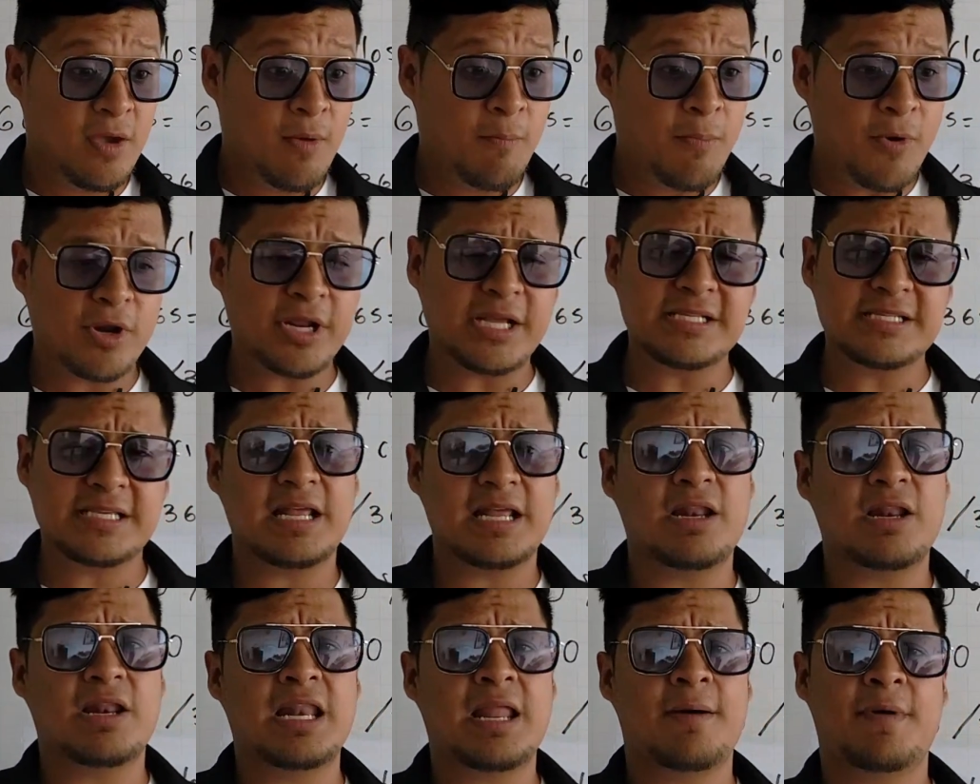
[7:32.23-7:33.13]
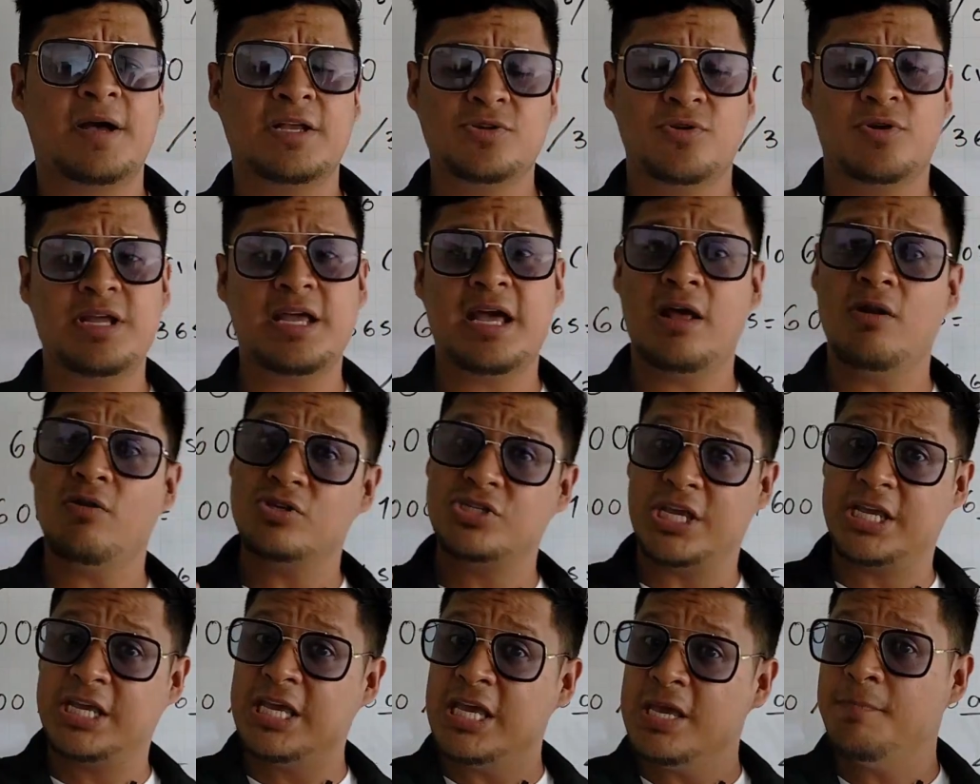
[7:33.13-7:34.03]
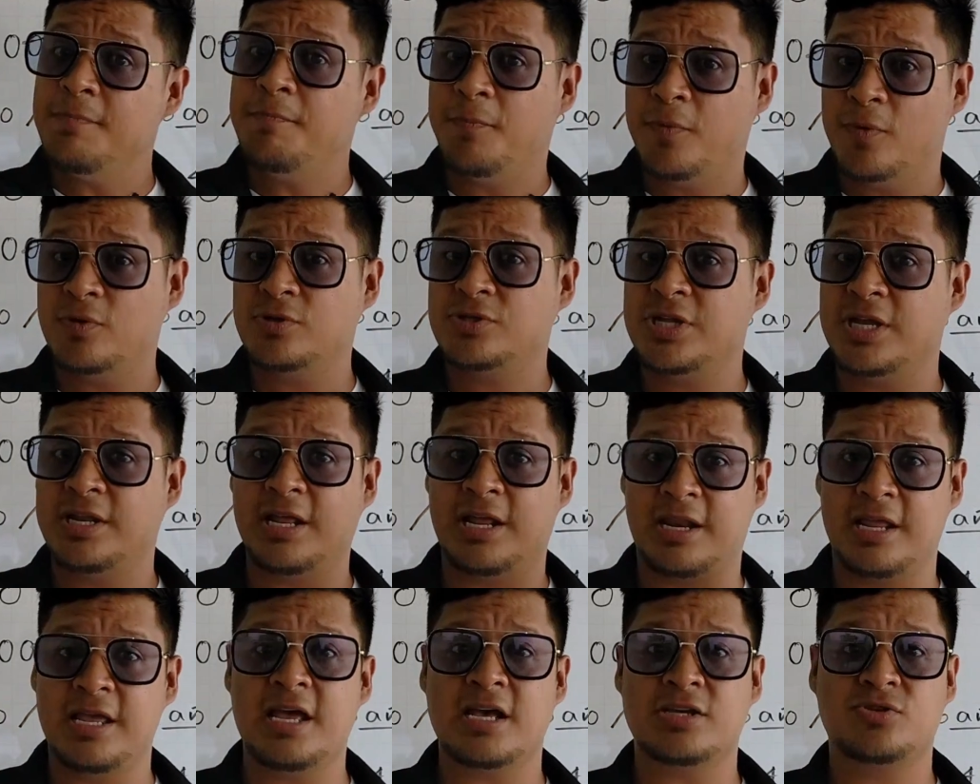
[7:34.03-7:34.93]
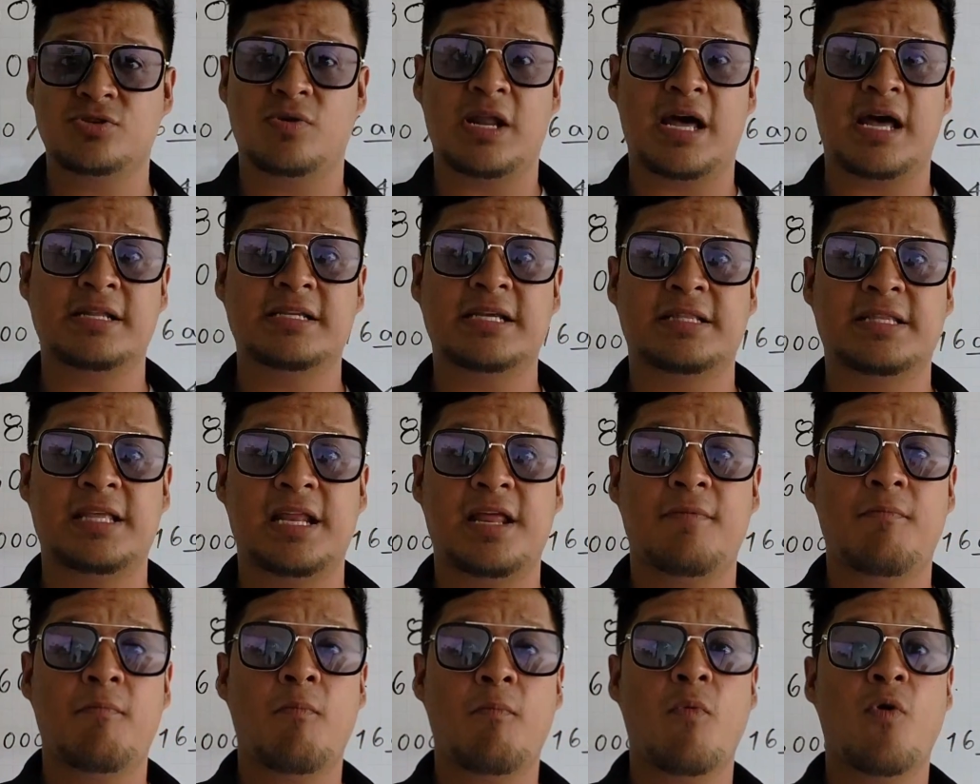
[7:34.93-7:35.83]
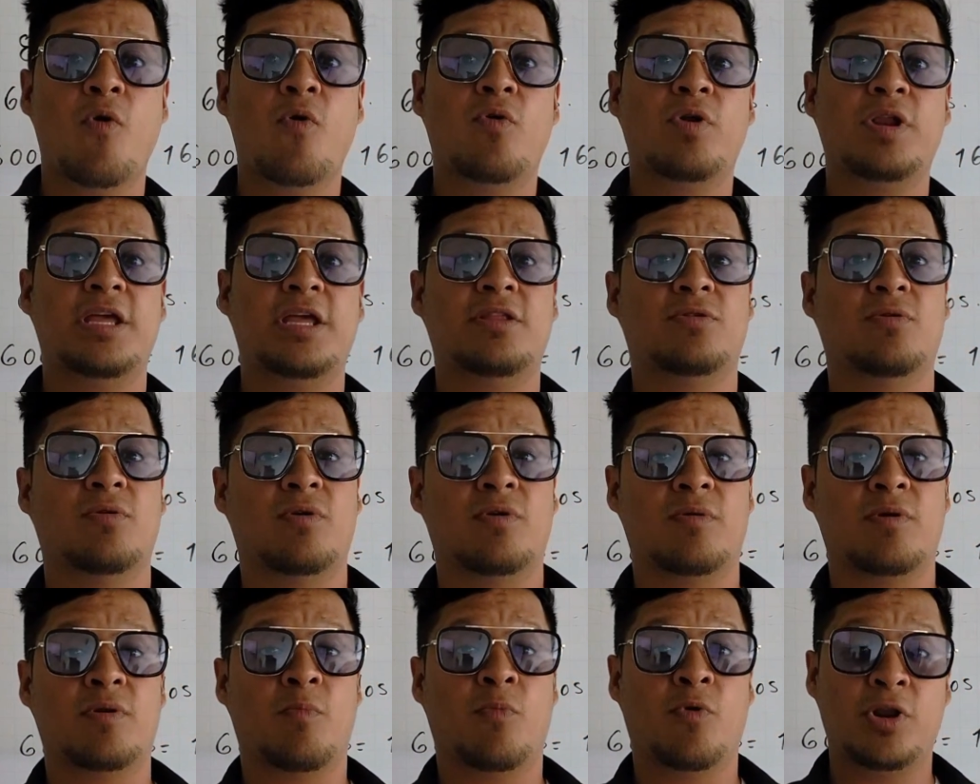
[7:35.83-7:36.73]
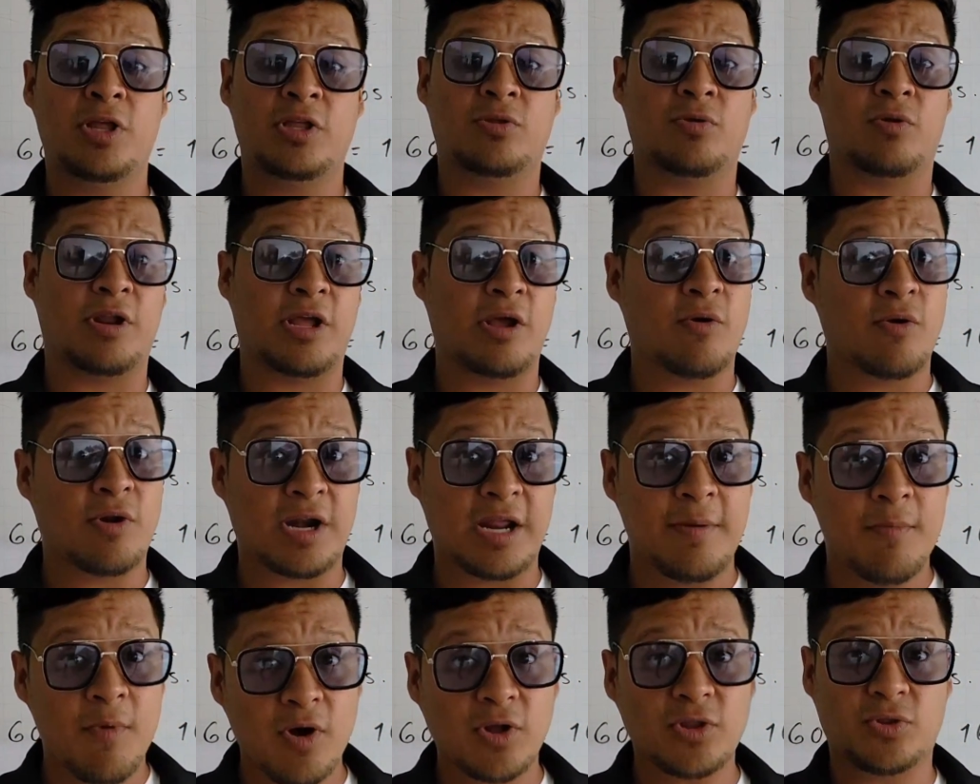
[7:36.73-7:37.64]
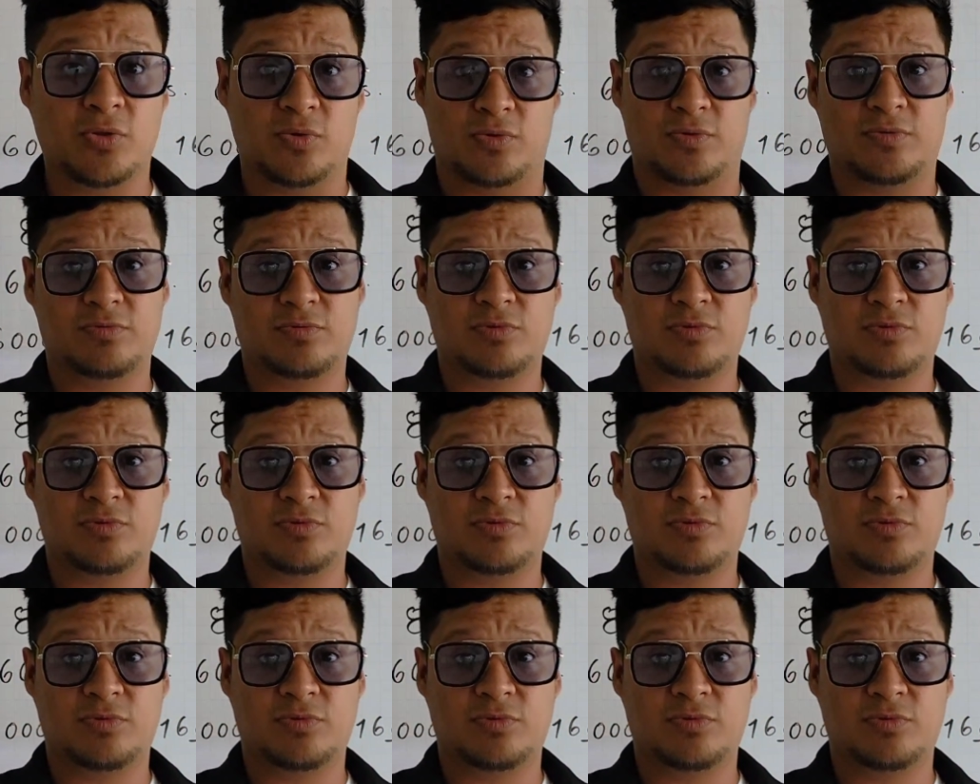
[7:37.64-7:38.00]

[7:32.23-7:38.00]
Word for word: Porque es que la mayoría de los equipos de energía solar ya tienen monitoreo remoto.